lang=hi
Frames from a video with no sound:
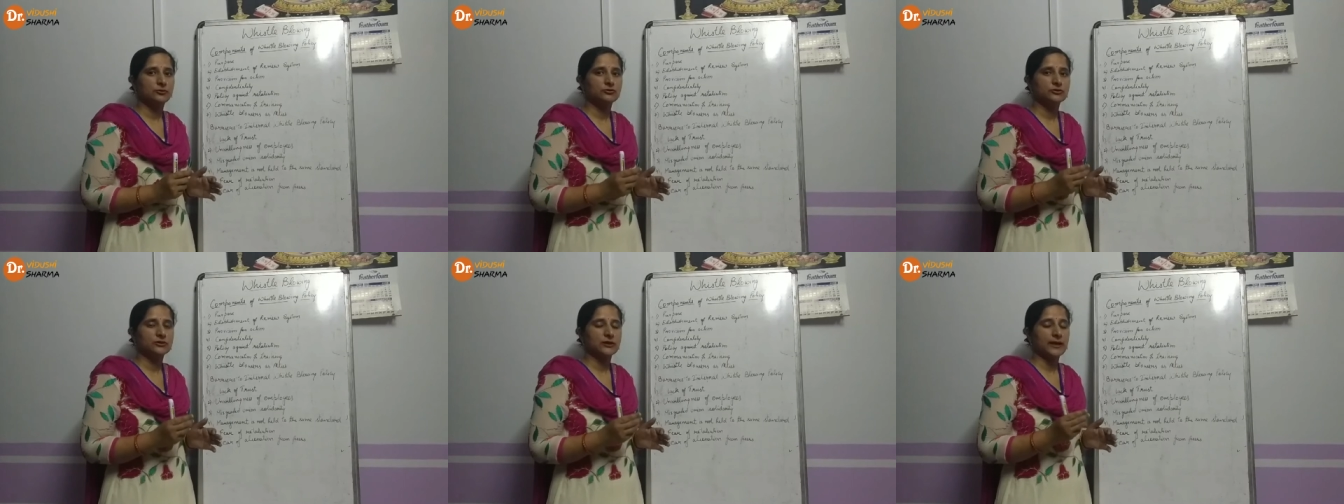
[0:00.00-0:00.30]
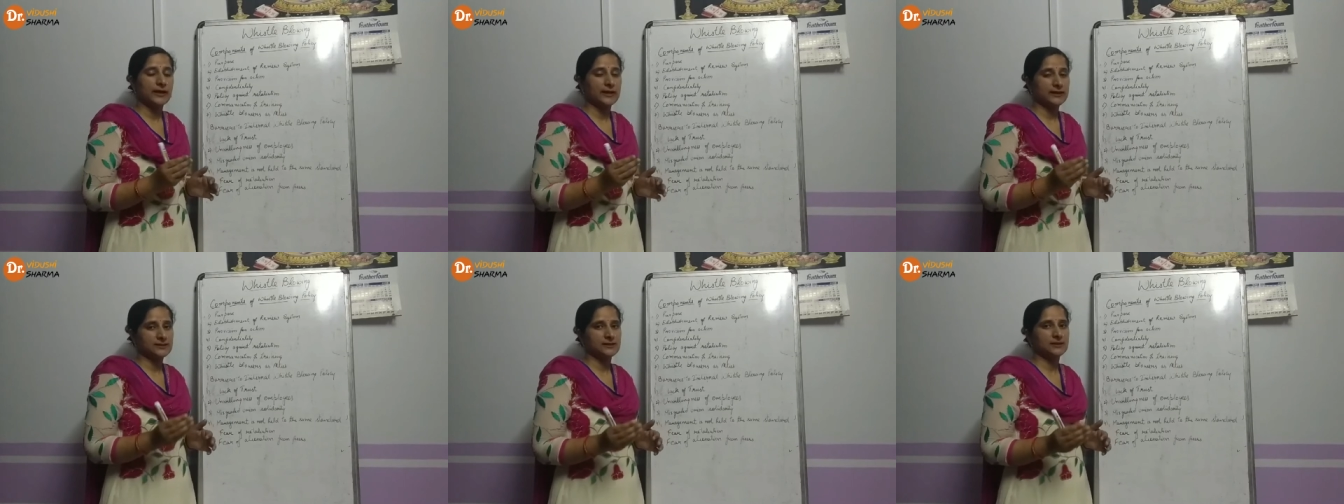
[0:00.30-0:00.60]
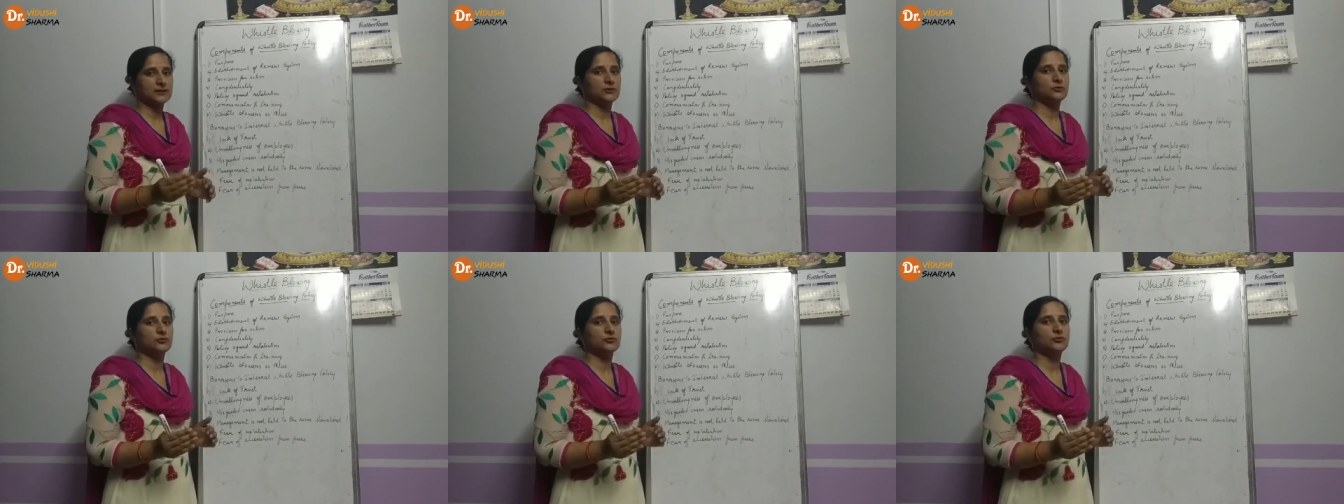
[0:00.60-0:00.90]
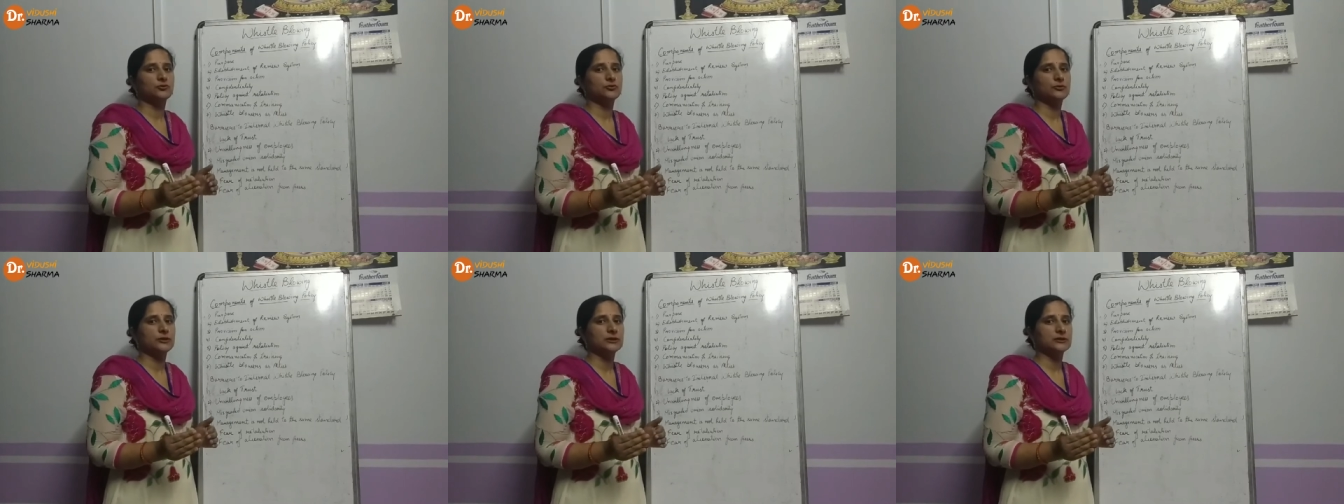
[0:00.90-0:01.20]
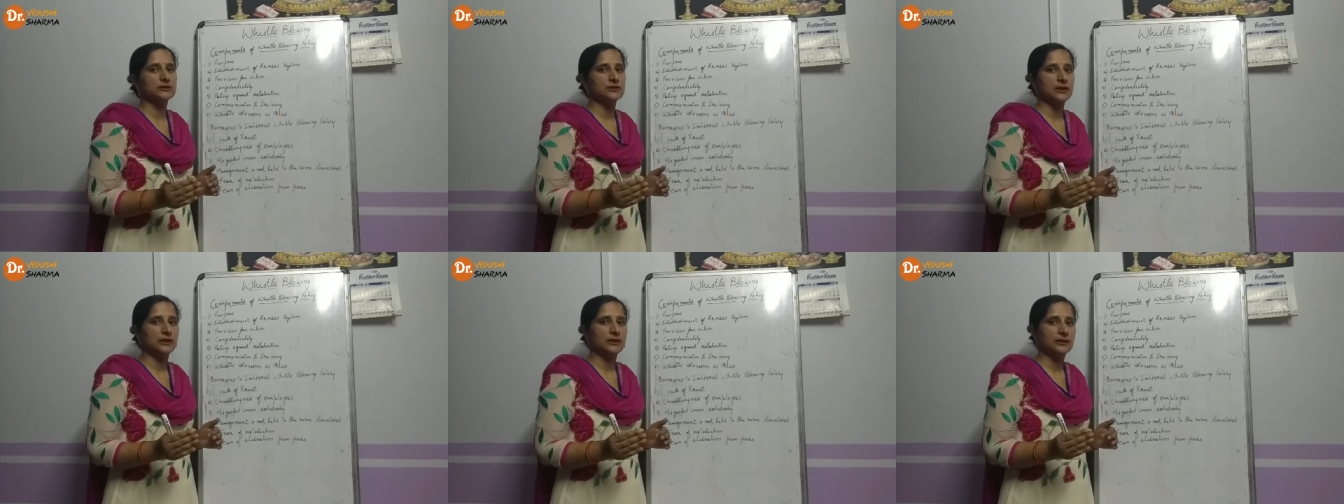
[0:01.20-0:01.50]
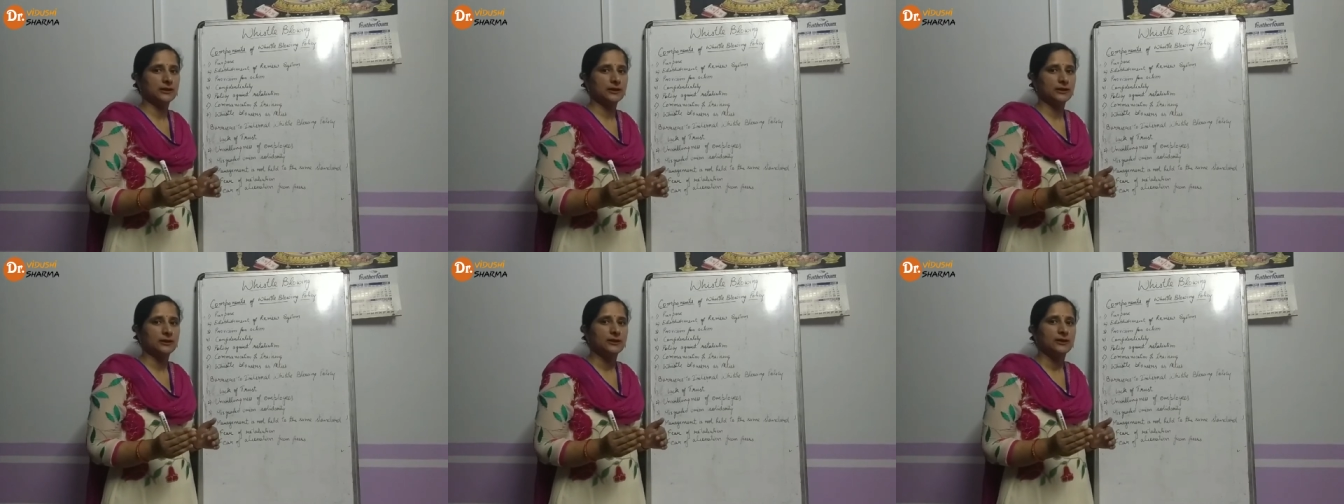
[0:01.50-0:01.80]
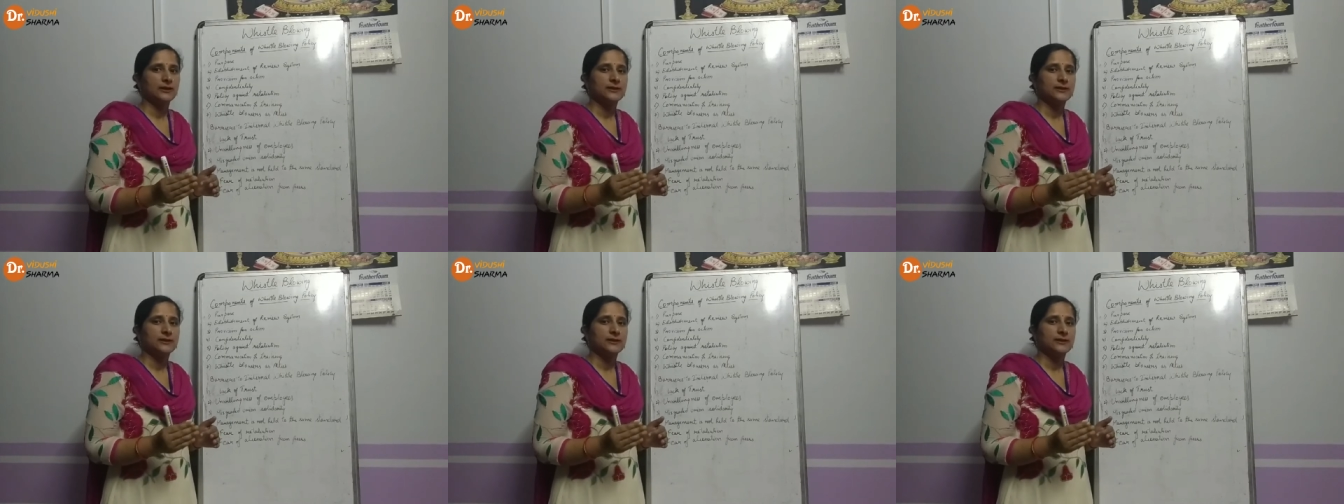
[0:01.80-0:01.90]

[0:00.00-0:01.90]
कुछ ऐसे लोग होने चाहिए